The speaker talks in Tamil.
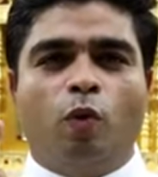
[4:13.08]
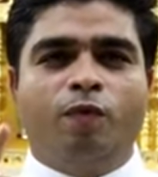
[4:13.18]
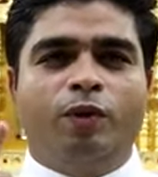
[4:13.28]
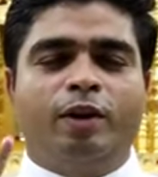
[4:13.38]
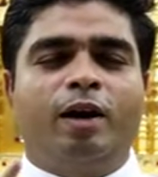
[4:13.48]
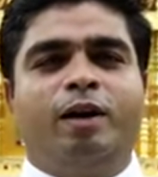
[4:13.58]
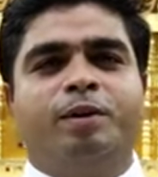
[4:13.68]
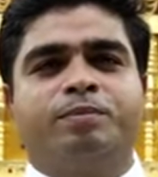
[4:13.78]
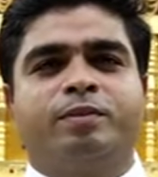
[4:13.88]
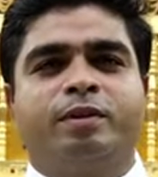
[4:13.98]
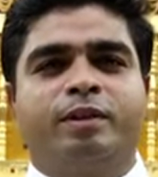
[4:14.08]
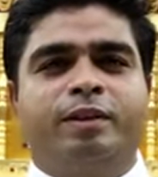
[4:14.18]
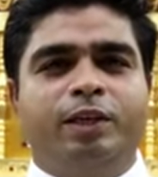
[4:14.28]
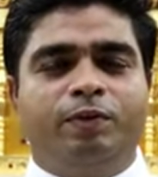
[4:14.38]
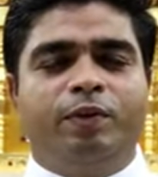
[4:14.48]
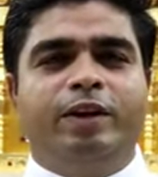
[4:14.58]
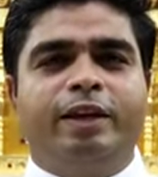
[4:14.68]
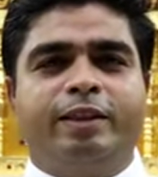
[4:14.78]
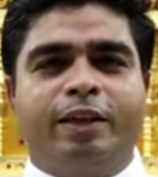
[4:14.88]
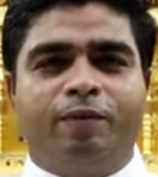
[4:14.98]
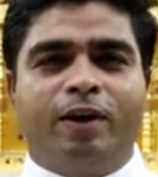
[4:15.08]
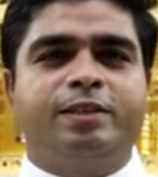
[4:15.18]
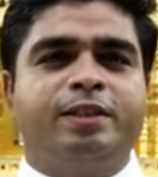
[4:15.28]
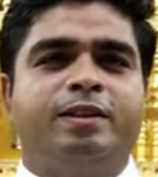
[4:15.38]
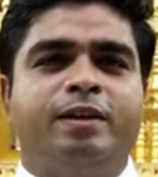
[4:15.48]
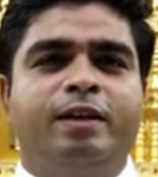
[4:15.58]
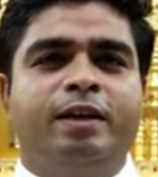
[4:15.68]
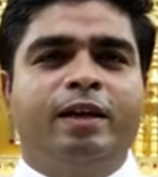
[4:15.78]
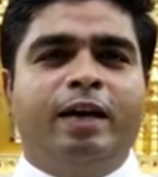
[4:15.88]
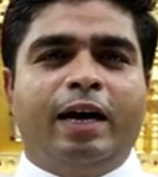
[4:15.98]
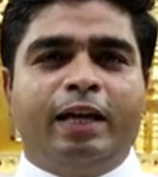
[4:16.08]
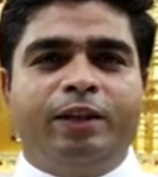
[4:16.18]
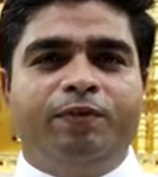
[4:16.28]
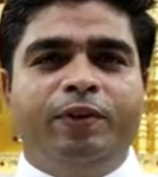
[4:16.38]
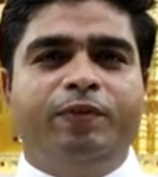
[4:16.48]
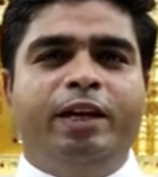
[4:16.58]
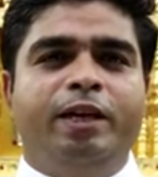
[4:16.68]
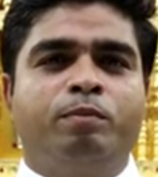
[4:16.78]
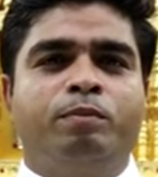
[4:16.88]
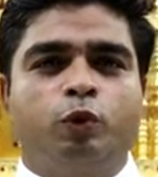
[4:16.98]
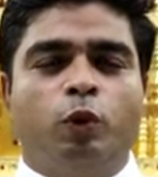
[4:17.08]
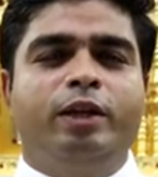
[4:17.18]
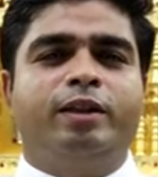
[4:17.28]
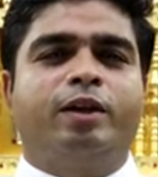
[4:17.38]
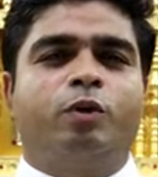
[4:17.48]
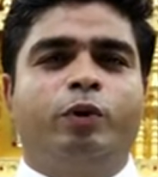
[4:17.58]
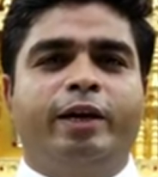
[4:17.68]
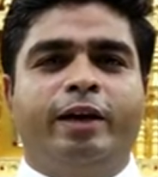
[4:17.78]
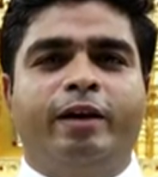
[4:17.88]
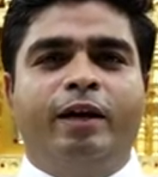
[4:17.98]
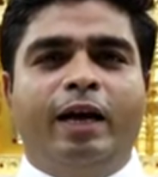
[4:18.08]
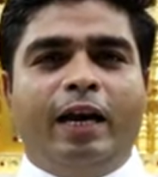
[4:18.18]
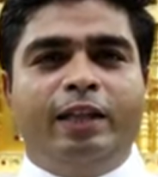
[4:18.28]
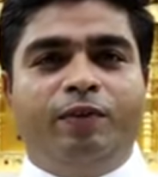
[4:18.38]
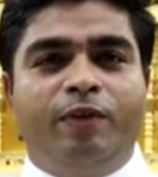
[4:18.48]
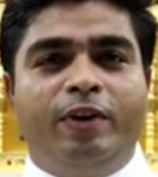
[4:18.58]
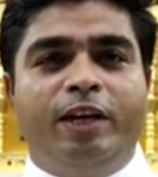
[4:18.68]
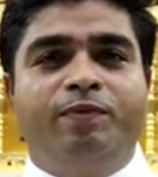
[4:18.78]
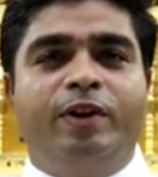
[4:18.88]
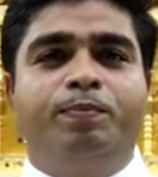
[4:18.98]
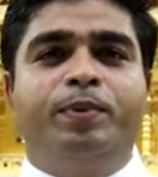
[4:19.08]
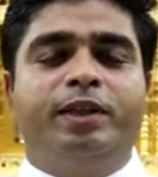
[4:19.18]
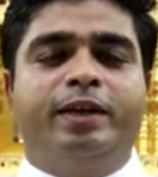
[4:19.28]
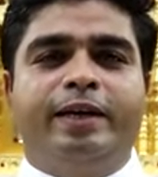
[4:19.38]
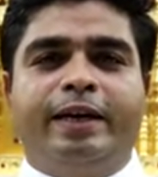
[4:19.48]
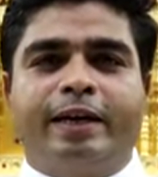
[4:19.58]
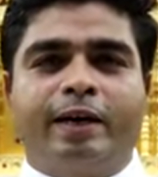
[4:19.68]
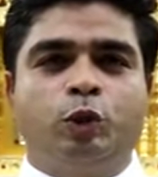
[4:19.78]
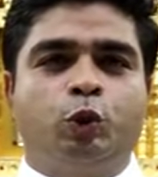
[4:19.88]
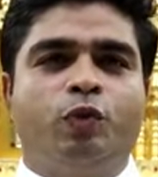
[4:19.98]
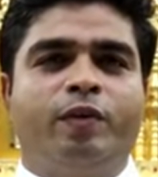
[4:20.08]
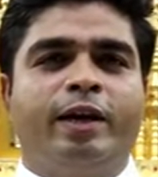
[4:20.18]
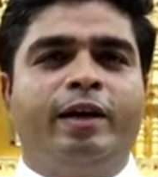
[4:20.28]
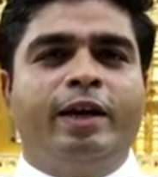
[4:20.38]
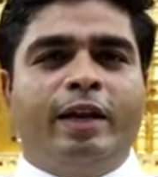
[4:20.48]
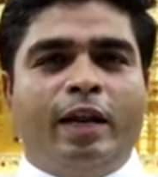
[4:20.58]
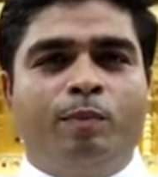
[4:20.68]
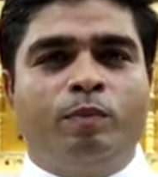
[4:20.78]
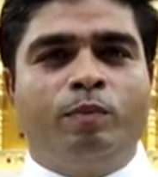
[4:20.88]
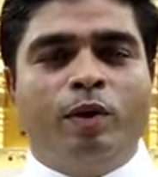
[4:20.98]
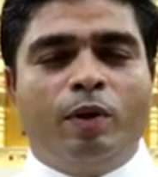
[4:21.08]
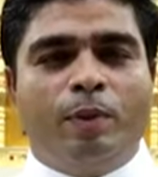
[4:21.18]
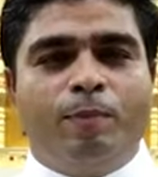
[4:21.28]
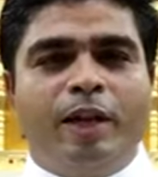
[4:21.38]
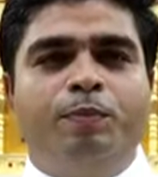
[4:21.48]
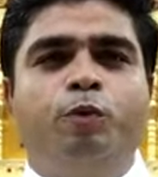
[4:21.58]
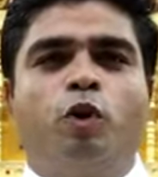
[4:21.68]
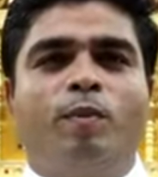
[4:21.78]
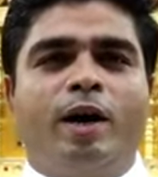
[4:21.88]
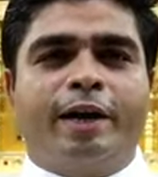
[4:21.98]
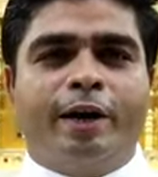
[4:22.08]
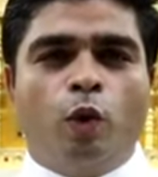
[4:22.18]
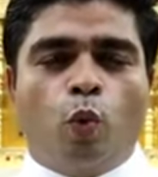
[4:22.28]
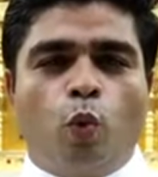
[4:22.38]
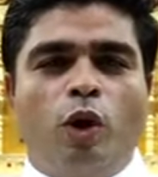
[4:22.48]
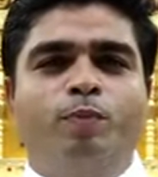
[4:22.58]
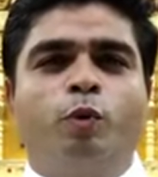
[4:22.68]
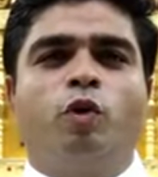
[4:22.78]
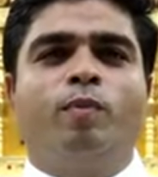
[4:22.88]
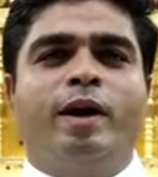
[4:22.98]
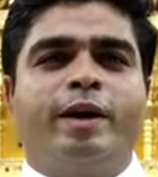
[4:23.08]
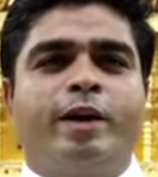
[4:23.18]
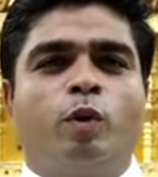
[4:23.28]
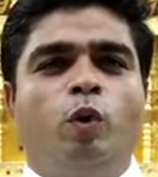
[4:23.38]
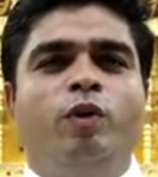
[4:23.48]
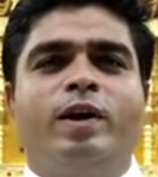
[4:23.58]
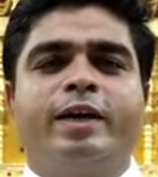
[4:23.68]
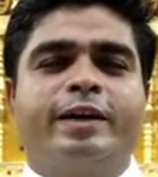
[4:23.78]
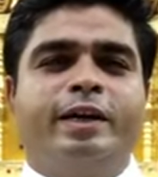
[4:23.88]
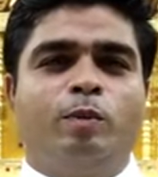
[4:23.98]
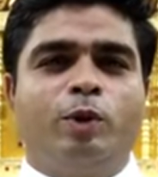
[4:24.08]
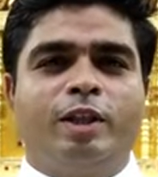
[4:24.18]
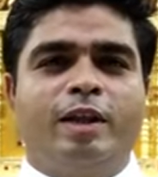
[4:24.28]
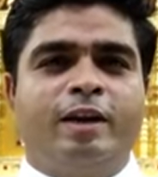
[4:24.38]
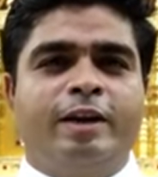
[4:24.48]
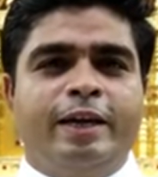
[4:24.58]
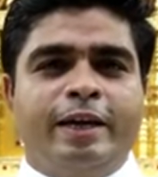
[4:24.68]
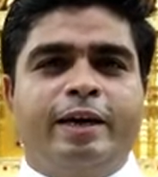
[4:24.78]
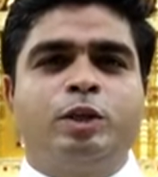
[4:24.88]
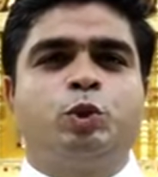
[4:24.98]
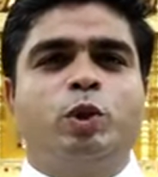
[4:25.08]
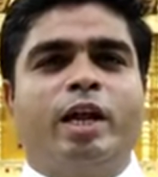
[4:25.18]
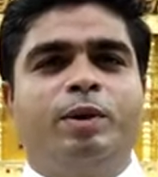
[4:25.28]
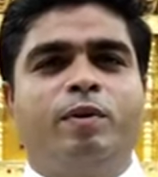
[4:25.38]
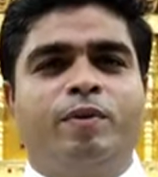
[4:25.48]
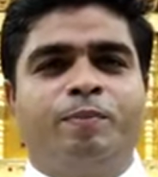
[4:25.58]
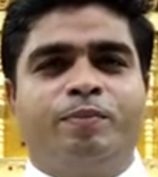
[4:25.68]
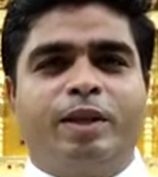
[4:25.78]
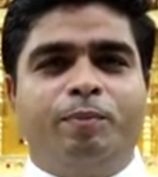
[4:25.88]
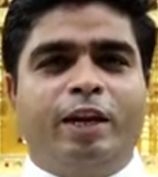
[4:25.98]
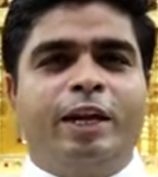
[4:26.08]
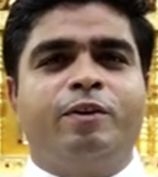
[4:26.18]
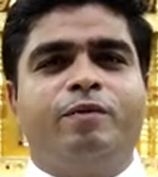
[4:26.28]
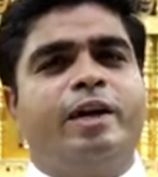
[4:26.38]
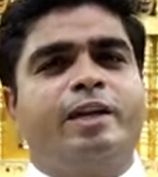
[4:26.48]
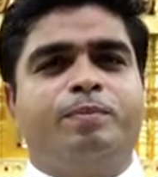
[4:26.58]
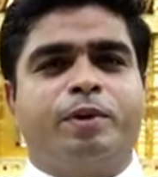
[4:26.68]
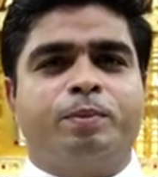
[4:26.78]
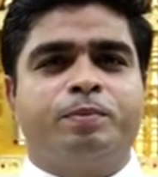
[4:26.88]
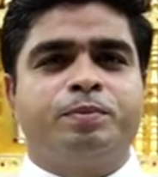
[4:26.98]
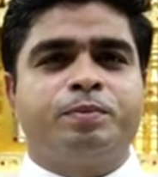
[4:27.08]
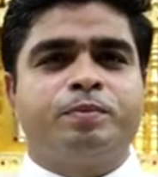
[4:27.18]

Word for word: ஒவ்வொரு நாளும் திருவிவிலியத்தை வாசித்து அந்த விவிலியம் சொல்லித்தரக்கூடிய அல்லது விவிலியம் வெளிப்படுத்துகின்ற கிறிஸ்துவை நம் மனப்பூர்வமாக உளப்பூர்வமாக உள்வாங்குகின்ற போதுதான் கிறிஸ்து அனுபவம் நம்மிலே வாய்க்கப்பெறும்